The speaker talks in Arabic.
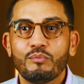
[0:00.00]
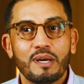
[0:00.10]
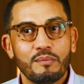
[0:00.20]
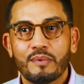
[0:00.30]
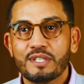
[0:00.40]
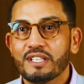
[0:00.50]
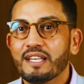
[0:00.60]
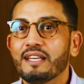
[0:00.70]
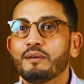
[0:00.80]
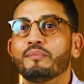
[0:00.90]
وباقي ما بغاش
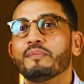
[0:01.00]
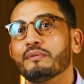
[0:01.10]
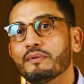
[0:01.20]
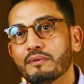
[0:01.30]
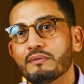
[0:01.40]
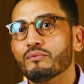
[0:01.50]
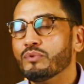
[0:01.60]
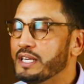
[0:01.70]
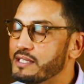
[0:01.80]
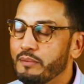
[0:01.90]
عطاها لي
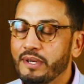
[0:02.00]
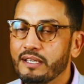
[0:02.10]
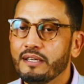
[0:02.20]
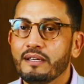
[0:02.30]
والله يسامح ليه